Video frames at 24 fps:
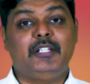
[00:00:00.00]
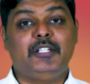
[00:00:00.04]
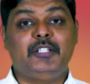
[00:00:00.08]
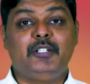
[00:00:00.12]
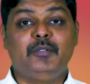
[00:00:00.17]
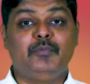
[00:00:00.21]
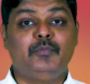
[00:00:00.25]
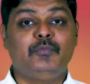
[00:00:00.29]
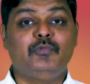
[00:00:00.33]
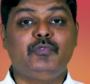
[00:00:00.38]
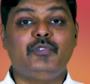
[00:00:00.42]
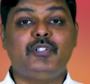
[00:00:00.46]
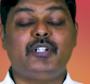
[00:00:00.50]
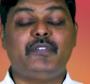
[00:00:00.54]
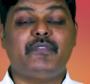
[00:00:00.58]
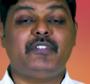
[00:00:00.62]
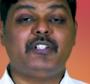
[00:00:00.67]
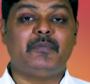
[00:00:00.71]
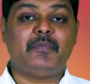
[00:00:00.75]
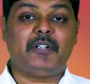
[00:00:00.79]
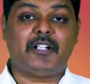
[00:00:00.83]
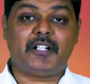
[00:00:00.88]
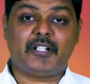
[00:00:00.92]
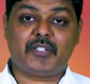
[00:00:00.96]
இது மூன்று
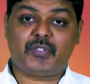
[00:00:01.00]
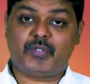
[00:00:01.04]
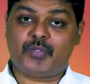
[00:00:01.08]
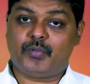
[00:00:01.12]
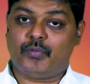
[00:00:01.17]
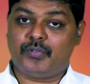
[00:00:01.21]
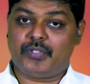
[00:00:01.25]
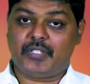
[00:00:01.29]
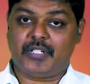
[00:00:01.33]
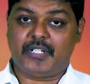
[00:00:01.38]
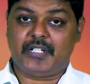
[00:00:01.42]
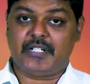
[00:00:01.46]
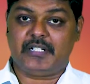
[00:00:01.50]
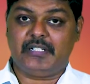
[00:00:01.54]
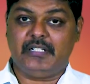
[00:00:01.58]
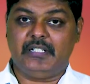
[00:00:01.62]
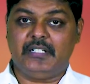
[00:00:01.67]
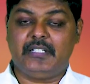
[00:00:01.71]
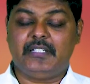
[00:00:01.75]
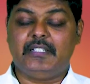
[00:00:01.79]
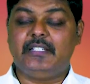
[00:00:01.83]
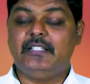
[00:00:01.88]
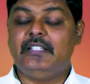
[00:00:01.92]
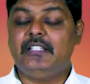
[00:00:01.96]
விதமான சோதனைகள்
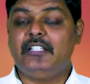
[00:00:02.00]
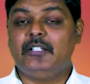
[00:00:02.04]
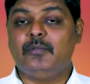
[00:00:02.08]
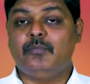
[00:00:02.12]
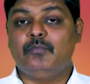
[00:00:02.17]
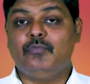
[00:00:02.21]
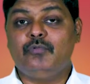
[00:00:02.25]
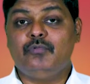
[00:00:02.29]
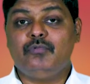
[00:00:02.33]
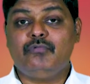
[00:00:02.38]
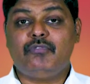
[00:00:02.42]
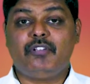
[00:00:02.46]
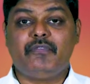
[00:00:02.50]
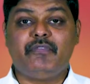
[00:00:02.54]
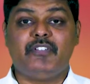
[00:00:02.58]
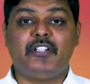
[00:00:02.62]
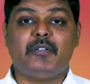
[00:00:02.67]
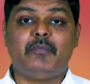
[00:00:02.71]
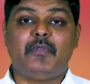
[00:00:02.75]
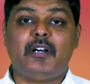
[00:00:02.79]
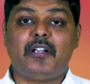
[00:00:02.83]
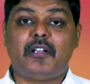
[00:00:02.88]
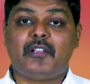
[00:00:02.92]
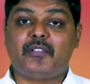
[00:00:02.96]
இந்த மூன்று
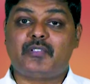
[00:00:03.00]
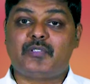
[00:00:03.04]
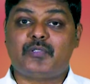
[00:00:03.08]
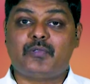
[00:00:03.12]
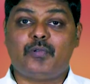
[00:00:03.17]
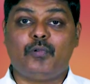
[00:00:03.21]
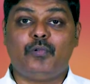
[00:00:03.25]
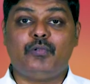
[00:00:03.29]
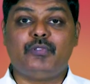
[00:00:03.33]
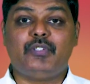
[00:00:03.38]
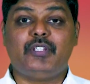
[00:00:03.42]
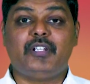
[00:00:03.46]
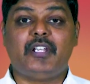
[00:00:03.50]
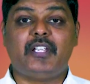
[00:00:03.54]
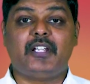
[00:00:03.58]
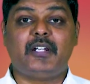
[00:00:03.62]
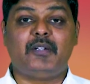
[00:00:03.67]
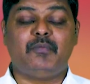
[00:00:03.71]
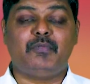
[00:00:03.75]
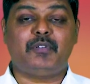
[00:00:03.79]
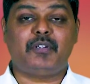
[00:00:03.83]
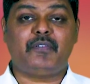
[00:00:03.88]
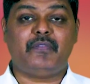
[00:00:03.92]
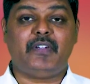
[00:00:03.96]
விதமான
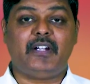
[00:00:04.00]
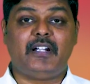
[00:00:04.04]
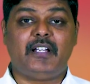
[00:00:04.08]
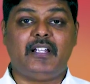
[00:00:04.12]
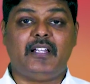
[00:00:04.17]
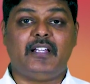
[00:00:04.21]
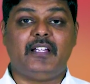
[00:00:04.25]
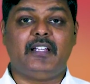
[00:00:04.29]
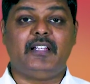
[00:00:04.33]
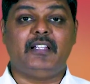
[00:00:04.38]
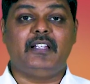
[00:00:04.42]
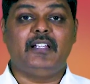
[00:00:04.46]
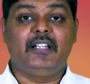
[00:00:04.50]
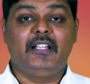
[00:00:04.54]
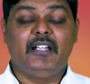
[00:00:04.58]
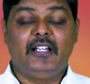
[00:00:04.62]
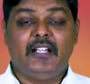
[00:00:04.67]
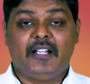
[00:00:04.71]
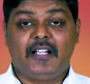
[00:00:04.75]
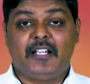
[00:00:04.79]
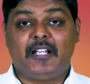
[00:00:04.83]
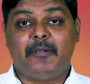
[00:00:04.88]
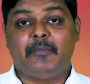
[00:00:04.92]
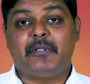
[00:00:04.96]
சோதனைகள் ஒருவேளை
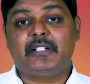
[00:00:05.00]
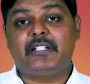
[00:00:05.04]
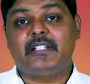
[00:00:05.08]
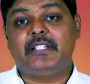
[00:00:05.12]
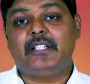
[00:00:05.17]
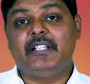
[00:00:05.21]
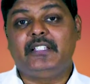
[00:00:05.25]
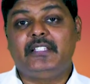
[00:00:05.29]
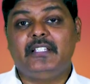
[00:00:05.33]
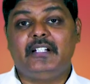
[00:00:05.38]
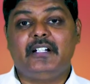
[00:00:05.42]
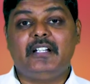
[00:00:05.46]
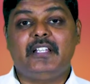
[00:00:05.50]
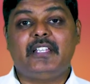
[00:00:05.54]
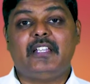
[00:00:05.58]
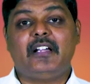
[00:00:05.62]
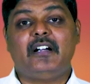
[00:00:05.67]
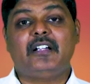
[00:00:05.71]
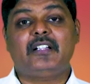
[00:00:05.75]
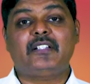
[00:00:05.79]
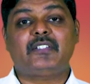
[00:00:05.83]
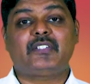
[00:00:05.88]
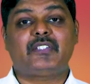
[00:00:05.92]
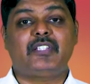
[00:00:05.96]
நமக்கு
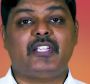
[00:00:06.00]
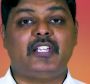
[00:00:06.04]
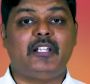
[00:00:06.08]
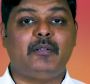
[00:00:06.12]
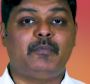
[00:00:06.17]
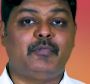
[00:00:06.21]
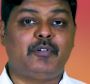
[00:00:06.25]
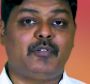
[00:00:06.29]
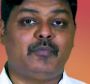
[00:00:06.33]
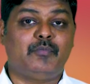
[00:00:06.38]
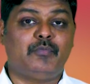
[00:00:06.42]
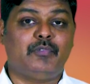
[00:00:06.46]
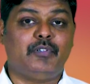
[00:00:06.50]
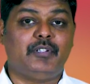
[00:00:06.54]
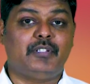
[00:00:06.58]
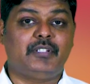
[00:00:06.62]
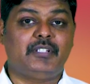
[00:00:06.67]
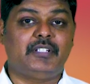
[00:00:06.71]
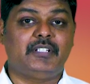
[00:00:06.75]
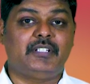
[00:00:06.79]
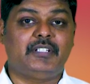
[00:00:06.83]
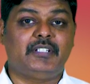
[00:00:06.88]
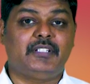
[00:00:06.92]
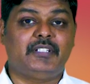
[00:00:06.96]
எதிரடையாக செயல்படும்
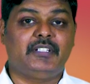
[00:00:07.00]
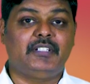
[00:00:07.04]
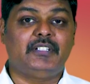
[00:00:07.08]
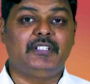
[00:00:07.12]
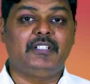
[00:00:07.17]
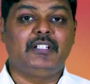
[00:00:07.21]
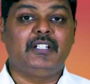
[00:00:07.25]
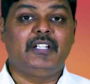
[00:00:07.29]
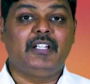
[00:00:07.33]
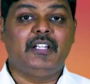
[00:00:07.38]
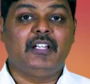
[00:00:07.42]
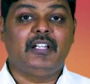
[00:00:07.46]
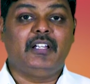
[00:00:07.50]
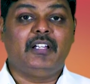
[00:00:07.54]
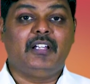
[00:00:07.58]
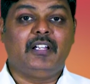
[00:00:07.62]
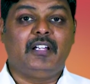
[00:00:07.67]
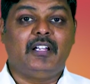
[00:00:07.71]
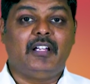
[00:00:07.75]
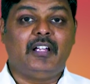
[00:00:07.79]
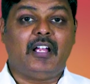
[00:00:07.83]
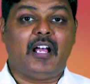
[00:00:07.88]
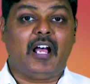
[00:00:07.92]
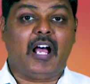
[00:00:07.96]
பொழுது
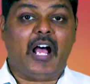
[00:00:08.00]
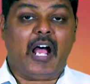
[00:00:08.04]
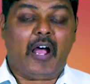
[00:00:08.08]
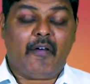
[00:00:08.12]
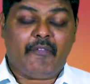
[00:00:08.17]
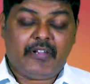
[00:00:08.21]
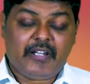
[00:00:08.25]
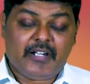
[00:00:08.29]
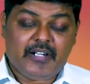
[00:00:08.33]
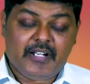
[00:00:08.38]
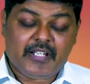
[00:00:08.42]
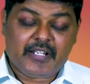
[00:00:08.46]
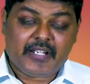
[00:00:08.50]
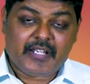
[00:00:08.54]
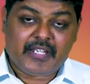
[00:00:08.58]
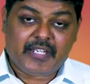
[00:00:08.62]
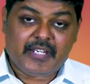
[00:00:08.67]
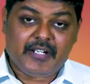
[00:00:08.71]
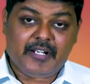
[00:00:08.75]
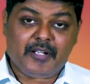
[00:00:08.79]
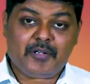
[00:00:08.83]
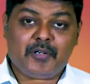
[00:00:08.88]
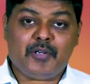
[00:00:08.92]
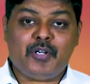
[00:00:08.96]
அவைகளுக்கு
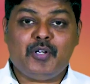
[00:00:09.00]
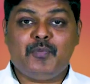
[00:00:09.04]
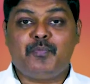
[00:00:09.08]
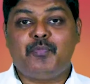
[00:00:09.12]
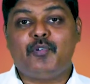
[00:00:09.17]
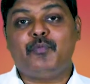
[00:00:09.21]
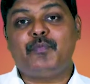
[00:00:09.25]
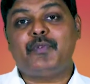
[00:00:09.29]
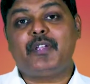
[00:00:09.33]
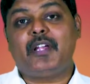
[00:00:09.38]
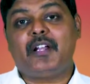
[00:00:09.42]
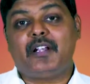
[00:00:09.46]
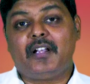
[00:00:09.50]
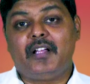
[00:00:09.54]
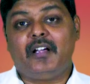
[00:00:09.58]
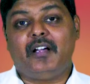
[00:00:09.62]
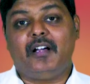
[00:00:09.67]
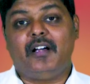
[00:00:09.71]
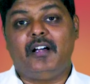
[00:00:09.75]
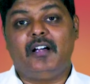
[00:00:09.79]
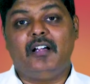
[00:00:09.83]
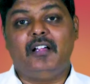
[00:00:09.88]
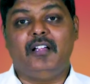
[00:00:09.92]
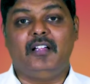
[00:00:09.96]
இடம் கொடுப்போமே
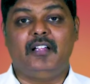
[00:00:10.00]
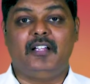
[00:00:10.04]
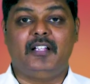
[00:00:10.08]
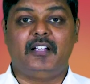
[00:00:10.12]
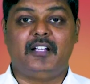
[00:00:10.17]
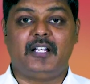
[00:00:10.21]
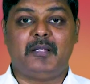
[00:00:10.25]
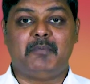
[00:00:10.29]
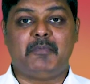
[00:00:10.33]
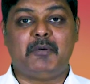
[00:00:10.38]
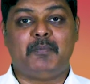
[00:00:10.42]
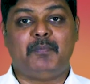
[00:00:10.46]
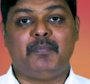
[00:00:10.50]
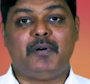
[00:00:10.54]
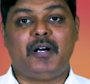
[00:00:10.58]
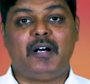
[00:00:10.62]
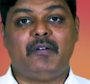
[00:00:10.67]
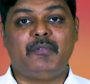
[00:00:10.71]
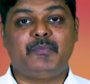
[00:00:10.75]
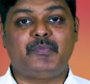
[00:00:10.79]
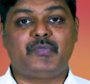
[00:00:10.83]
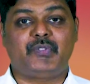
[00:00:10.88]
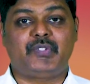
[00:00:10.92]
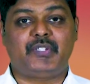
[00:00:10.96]
ஆனால் நம்ம
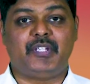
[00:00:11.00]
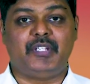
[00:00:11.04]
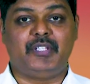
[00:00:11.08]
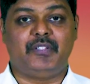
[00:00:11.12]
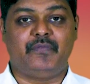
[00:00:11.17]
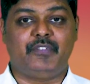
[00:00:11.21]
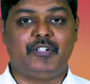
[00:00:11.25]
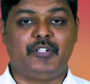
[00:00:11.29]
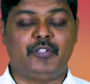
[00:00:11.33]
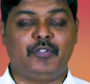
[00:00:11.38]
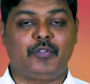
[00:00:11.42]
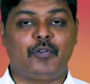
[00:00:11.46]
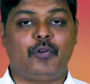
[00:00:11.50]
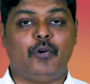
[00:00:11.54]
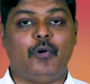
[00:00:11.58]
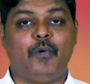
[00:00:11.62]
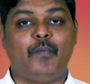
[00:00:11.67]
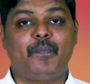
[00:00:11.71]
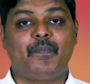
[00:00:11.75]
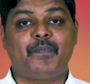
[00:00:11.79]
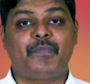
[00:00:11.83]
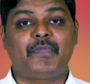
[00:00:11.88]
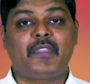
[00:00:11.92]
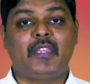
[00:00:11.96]
பாவம் செய்து விடுகிறோம்
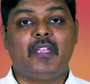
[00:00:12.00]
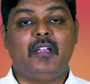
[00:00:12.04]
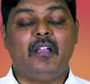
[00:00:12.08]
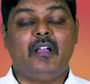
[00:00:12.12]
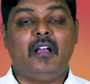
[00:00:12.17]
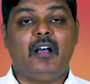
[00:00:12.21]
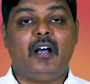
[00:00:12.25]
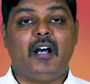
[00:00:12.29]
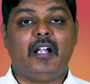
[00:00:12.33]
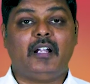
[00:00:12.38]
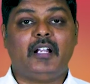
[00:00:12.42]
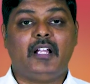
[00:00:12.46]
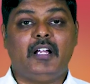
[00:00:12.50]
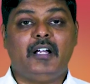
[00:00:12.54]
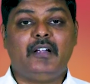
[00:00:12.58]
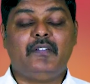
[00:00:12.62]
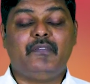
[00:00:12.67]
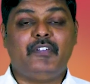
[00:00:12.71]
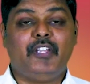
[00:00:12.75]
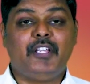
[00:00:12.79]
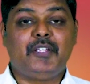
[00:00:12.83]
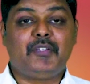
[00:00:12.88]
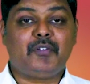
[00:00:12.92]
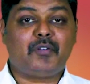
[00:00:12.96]
ஆனால்
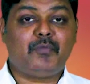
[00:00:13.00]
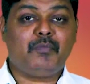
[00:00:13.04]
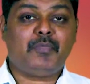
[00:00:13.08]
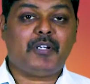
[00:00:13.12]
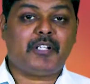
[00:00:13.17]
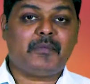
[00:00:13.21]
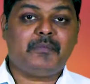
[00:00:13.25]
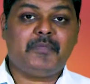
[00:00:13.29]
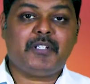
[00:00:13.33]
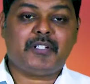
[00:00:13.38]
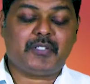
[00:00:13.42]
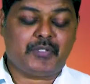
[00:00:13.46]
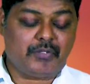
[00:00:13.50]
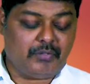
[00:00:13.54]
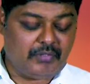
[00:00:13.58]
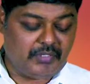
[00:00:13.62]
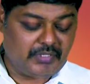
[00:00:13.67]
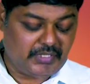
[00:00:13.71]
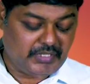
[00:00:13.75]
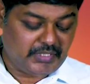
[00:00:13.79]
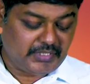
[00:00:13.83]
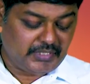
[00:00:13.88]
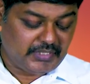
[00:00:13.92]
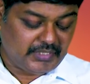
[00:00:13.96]
வேதம் ரொம்ப அருமையாக
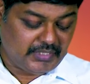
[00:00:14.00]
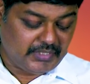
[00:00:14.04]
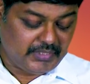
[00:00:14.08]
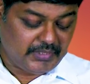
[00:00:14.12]
சொல்லுது